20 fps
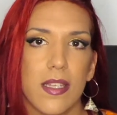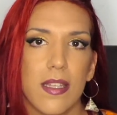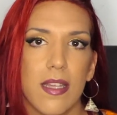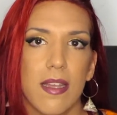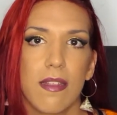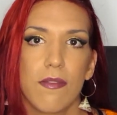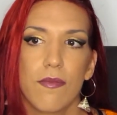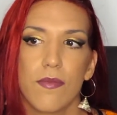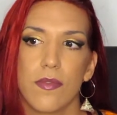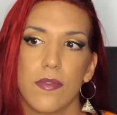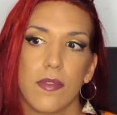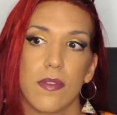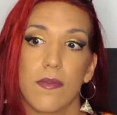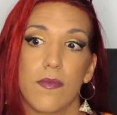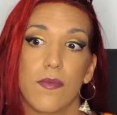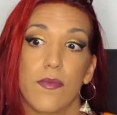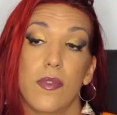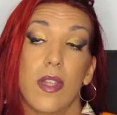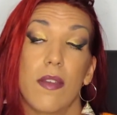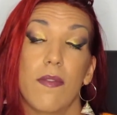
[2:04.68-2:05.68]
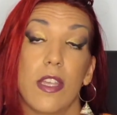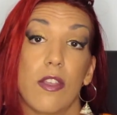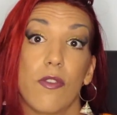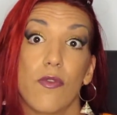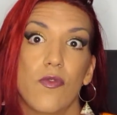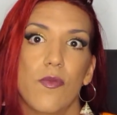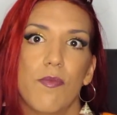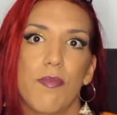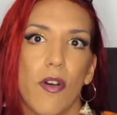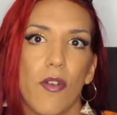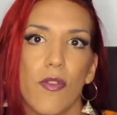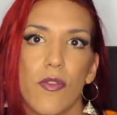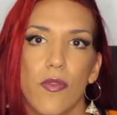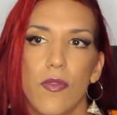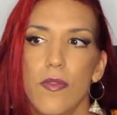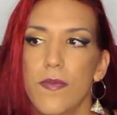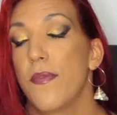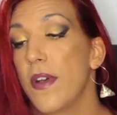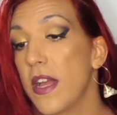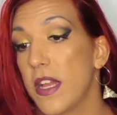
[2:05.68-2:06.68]
internet, vous, n'avez que du
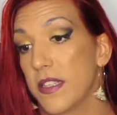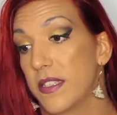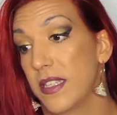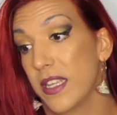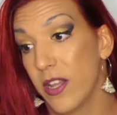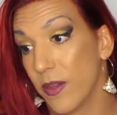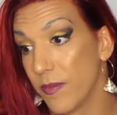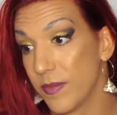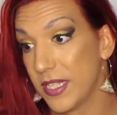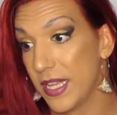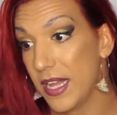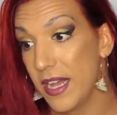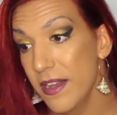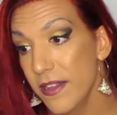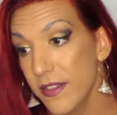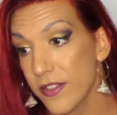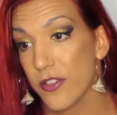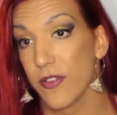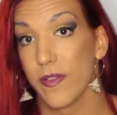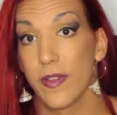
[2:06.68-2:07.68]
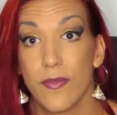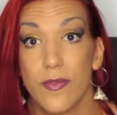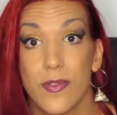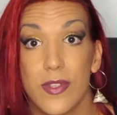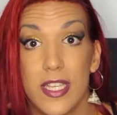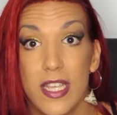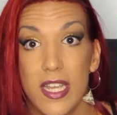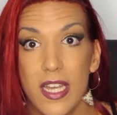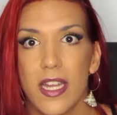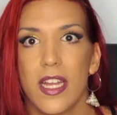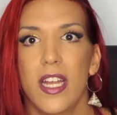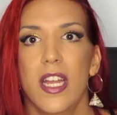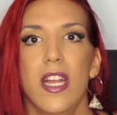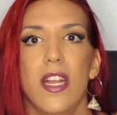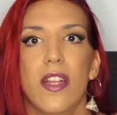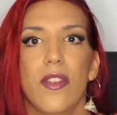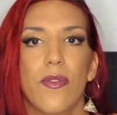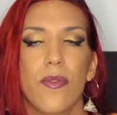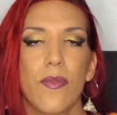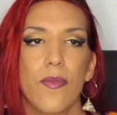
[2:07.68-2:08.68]
porno. Enfin, c'est comme ça, j'ai envie de vous dire.
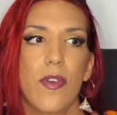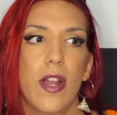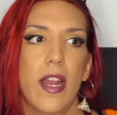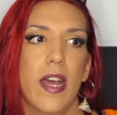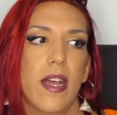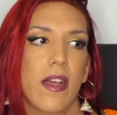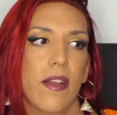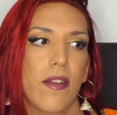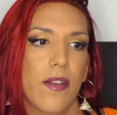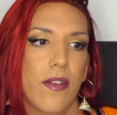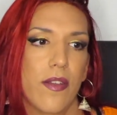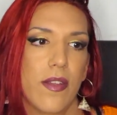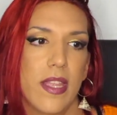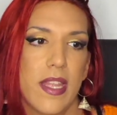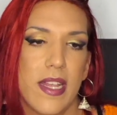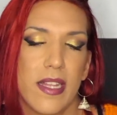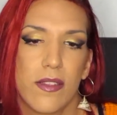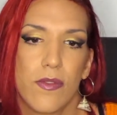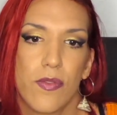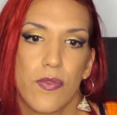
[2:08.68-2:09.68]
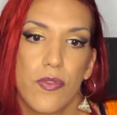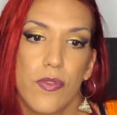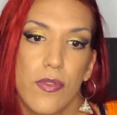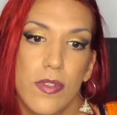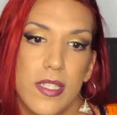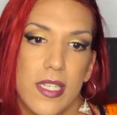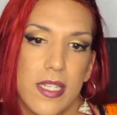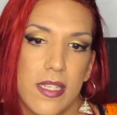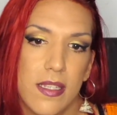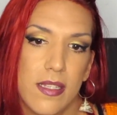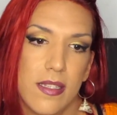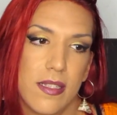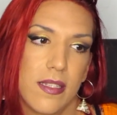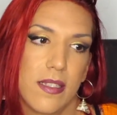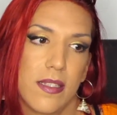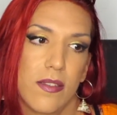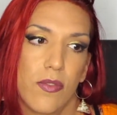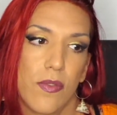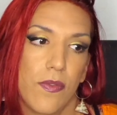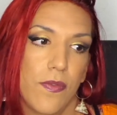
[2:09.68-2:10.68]
Donc voilà, euh, il y a toujours
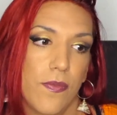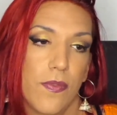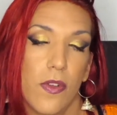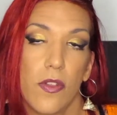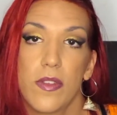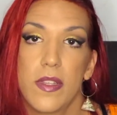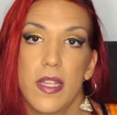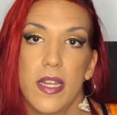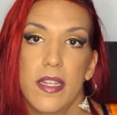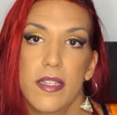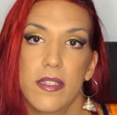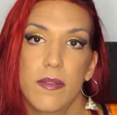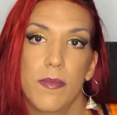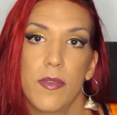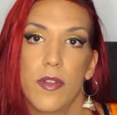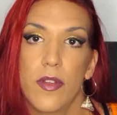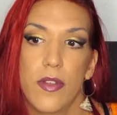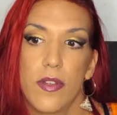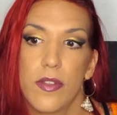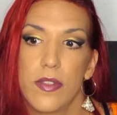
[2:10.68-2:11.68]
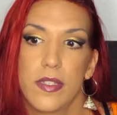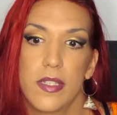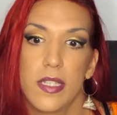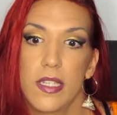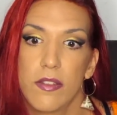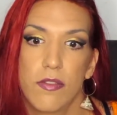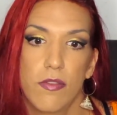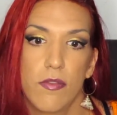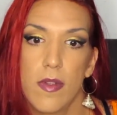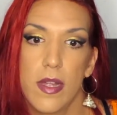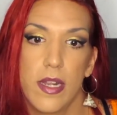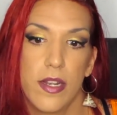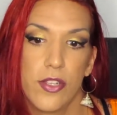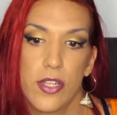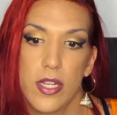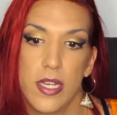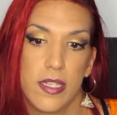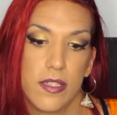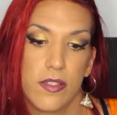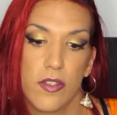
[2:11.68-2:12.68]
ce fantasme euh, sexuel
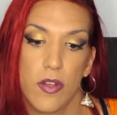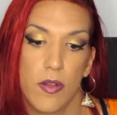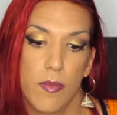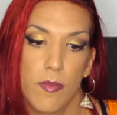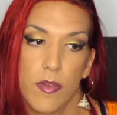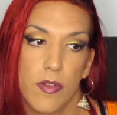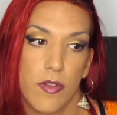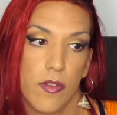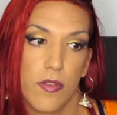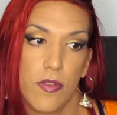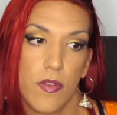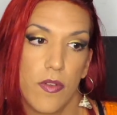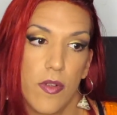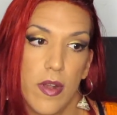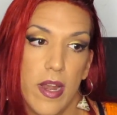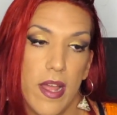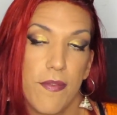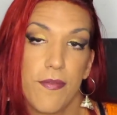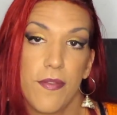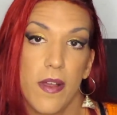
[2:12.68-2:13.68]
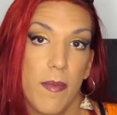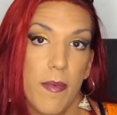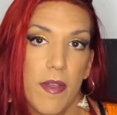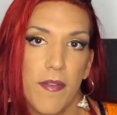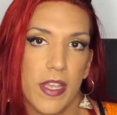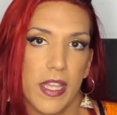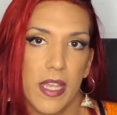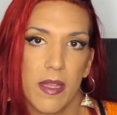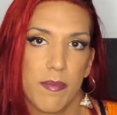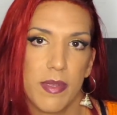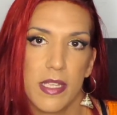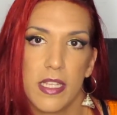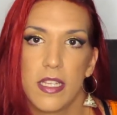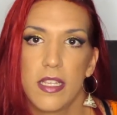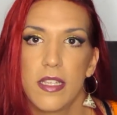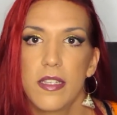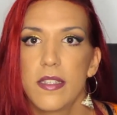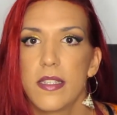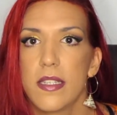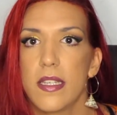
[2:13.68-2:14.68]
chez les hommes de la femme avec un
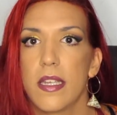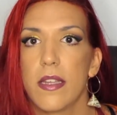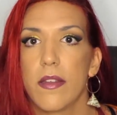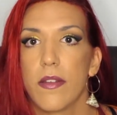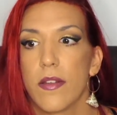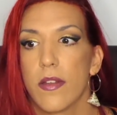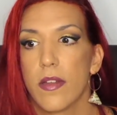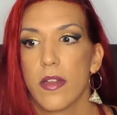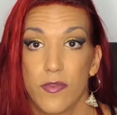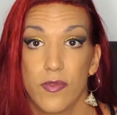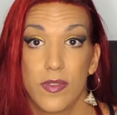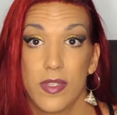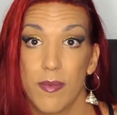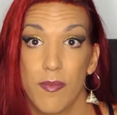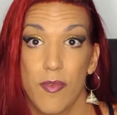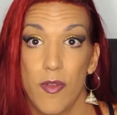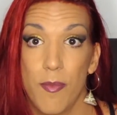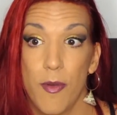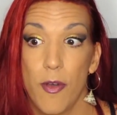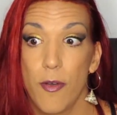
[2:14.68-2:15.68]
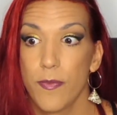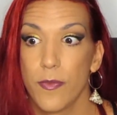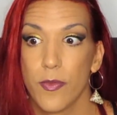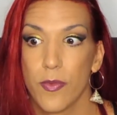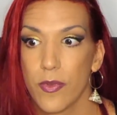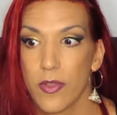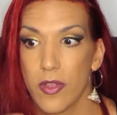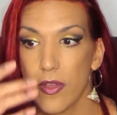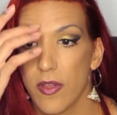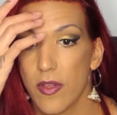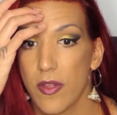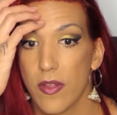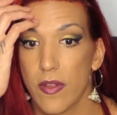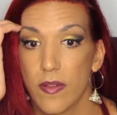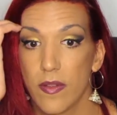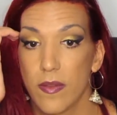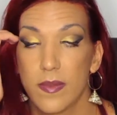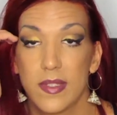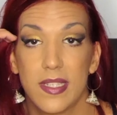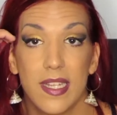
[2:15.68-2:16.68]
pénis et tout simplement. Donc
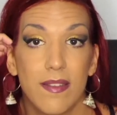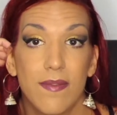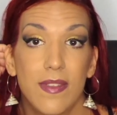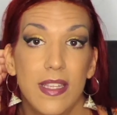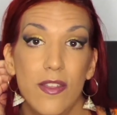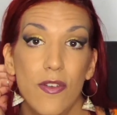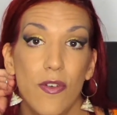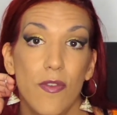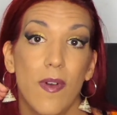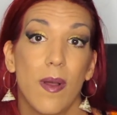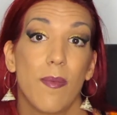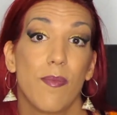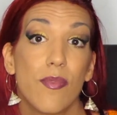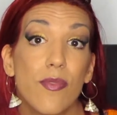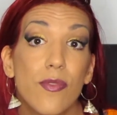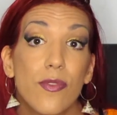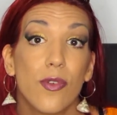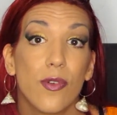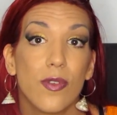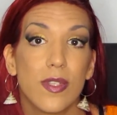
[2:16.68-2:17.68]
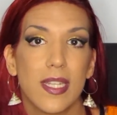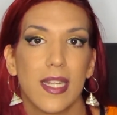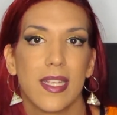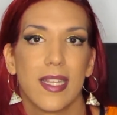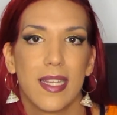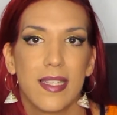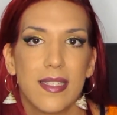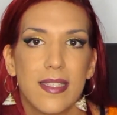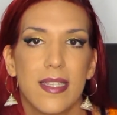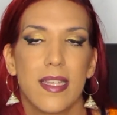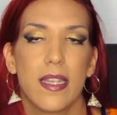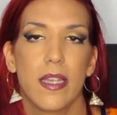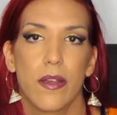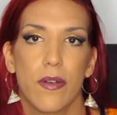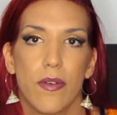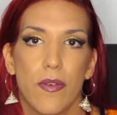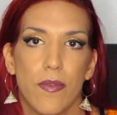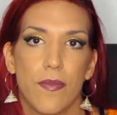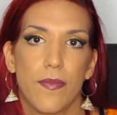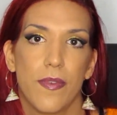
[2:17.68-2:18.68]
cette vidéo va plutôt s'adresser
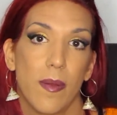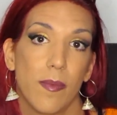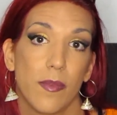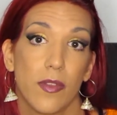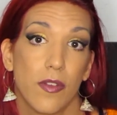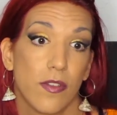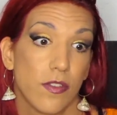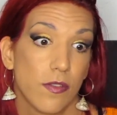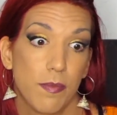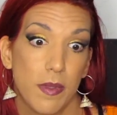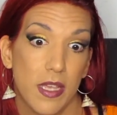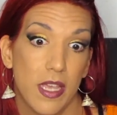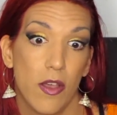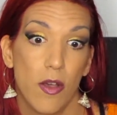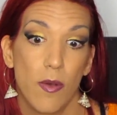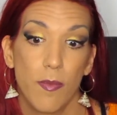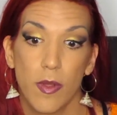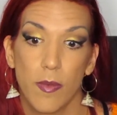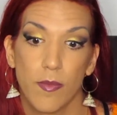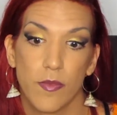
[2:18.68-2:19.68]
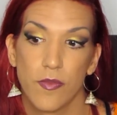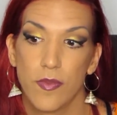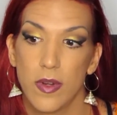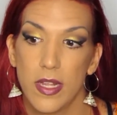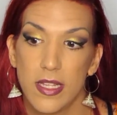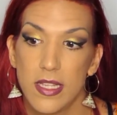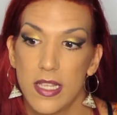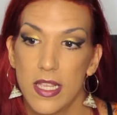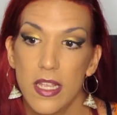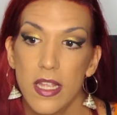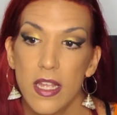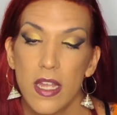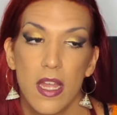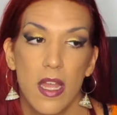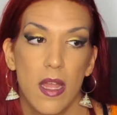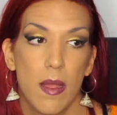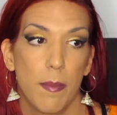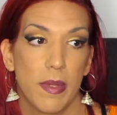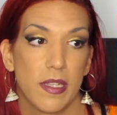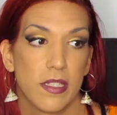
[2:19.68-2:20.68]
aux femmes trans pré-op, comme je vous l'ai dit,
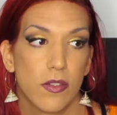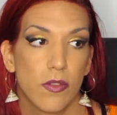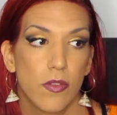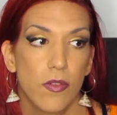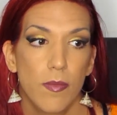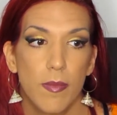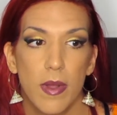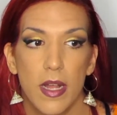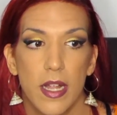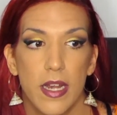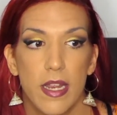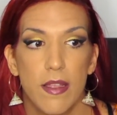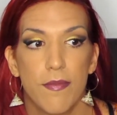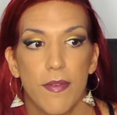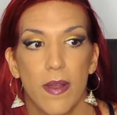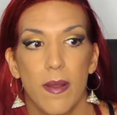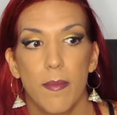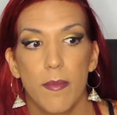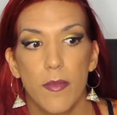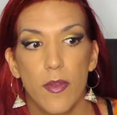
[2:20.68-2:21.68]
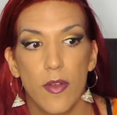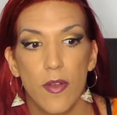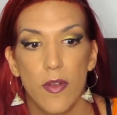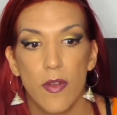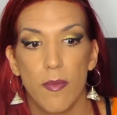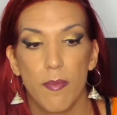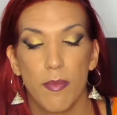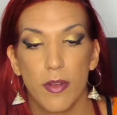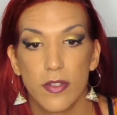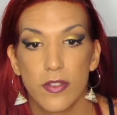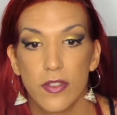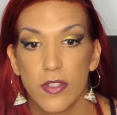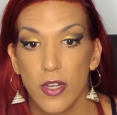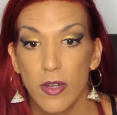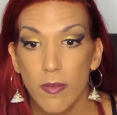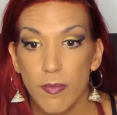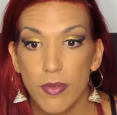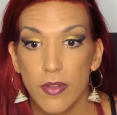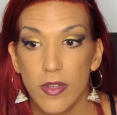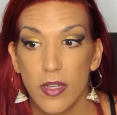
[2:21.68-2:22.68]
parce que ben les femmes
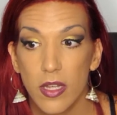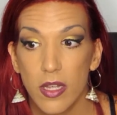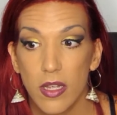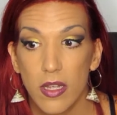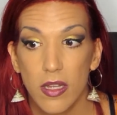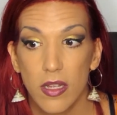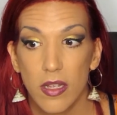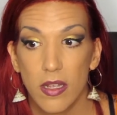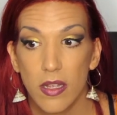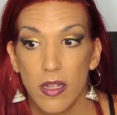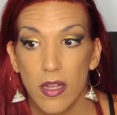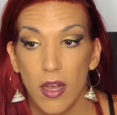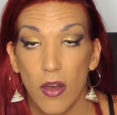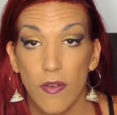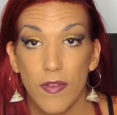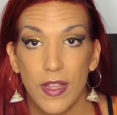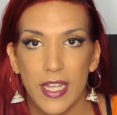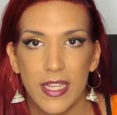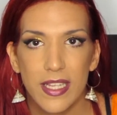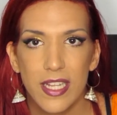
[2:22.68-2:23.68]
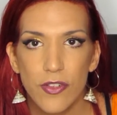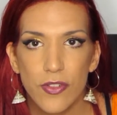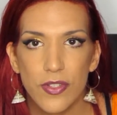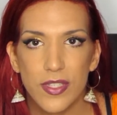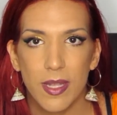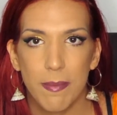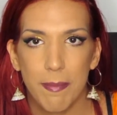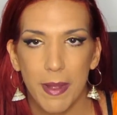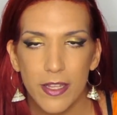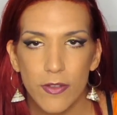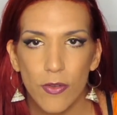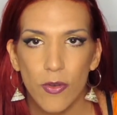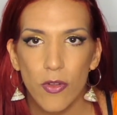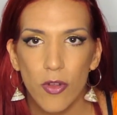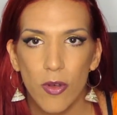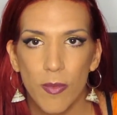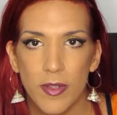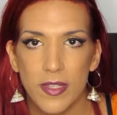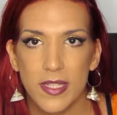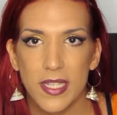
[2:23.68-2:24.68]
post-op en vérité, je sais pas trop
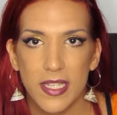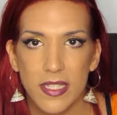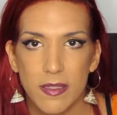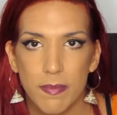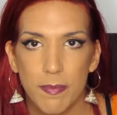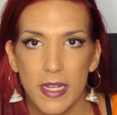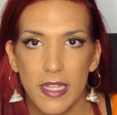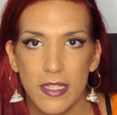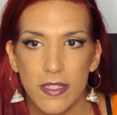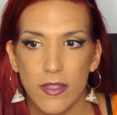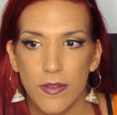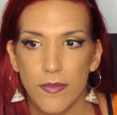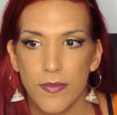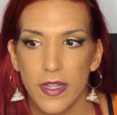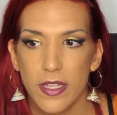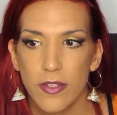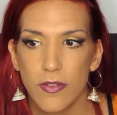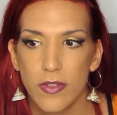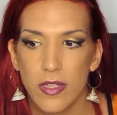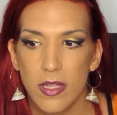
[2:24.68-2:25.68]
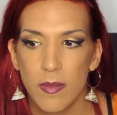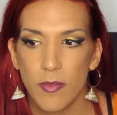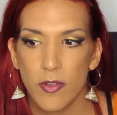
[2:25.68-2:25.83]
comment ça se passe en fait au